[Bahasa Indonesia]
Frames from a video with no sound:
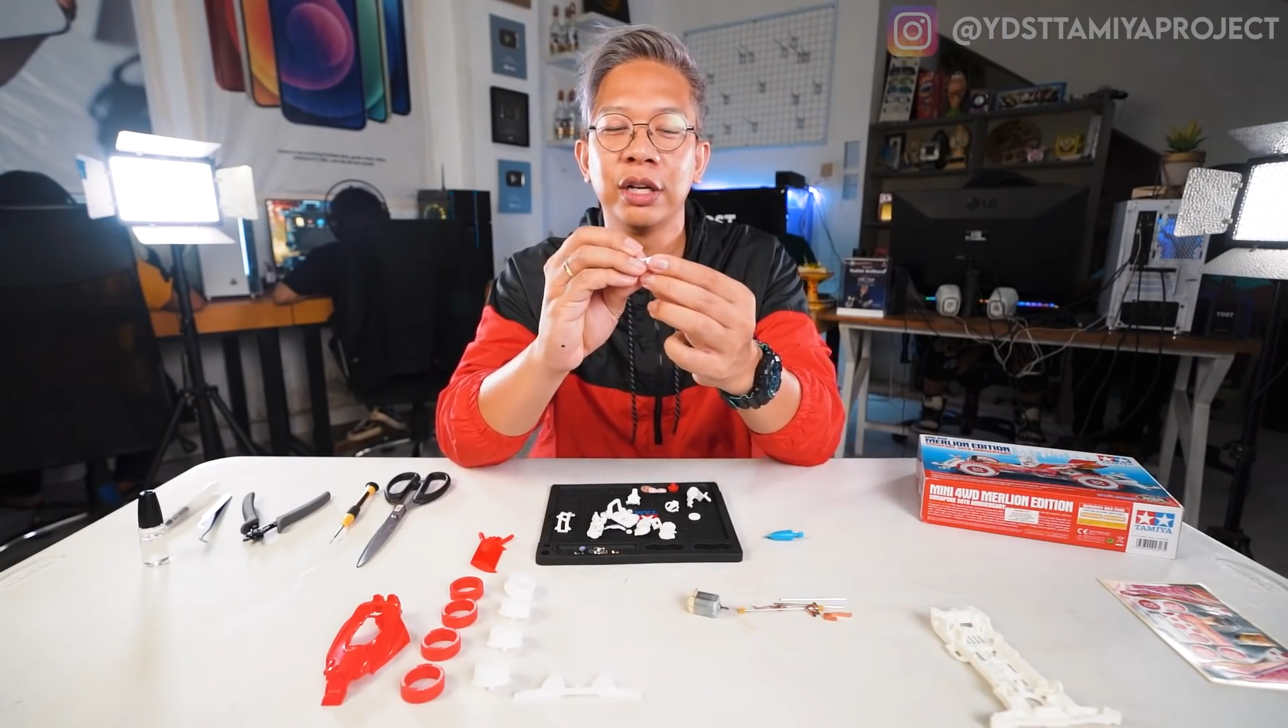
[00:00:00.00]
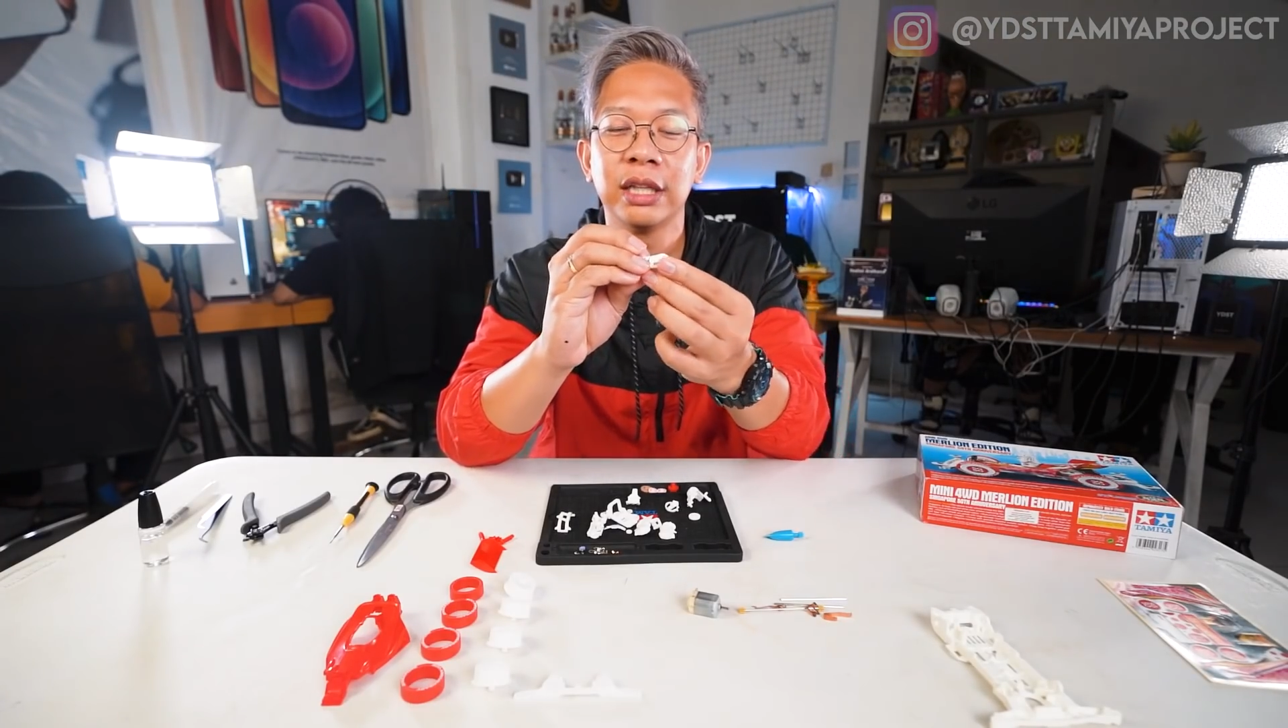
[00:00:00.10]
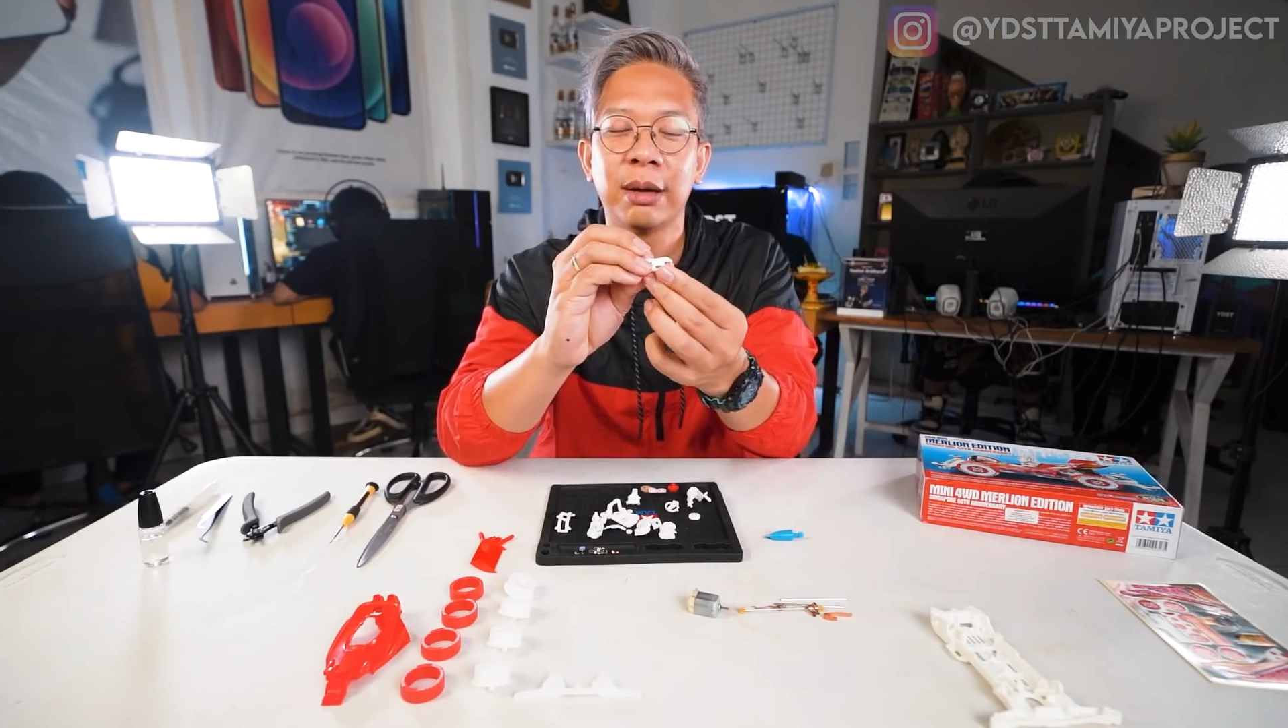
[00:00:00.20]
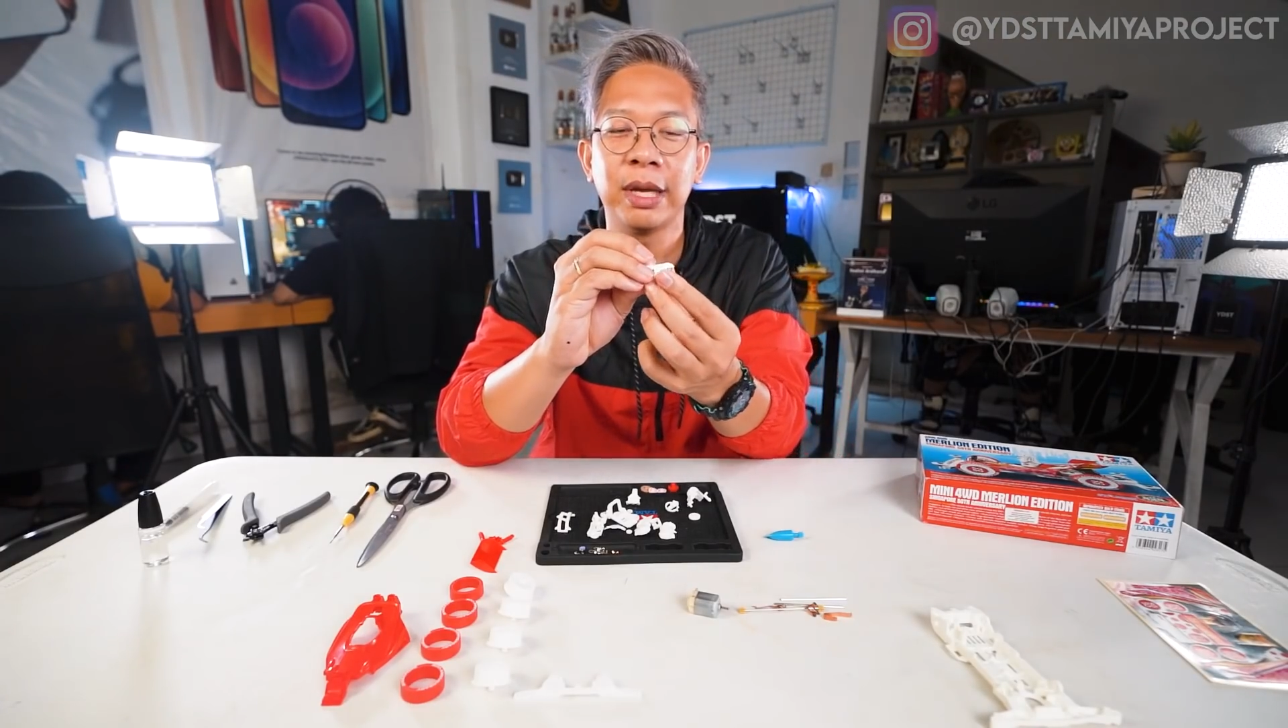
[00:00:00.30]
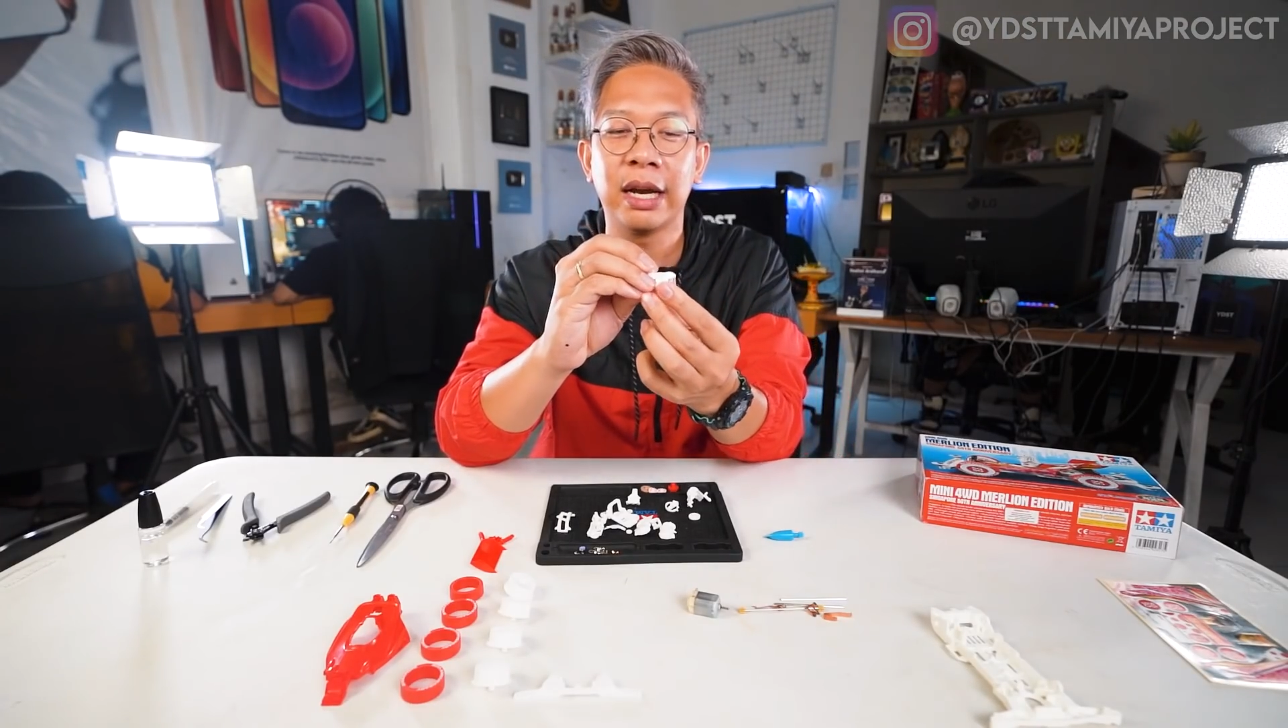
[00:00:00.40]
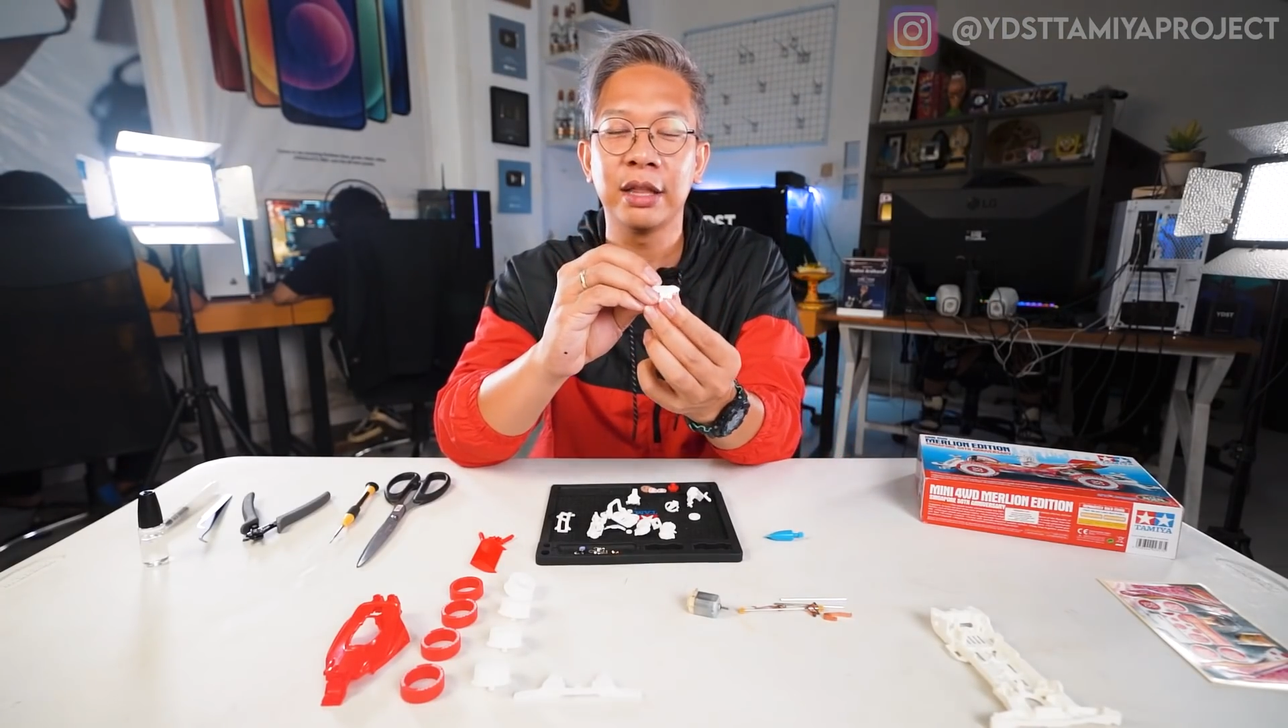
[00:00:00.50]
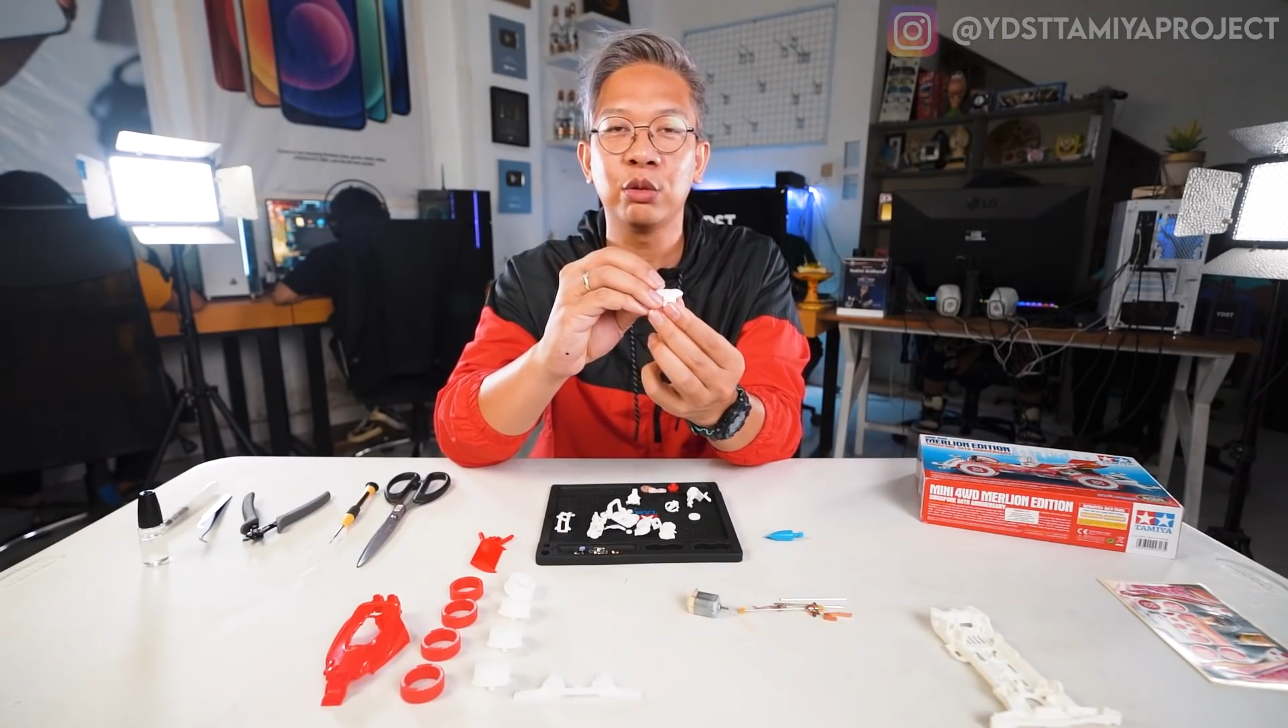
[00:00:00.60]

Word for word: di Tamiya lain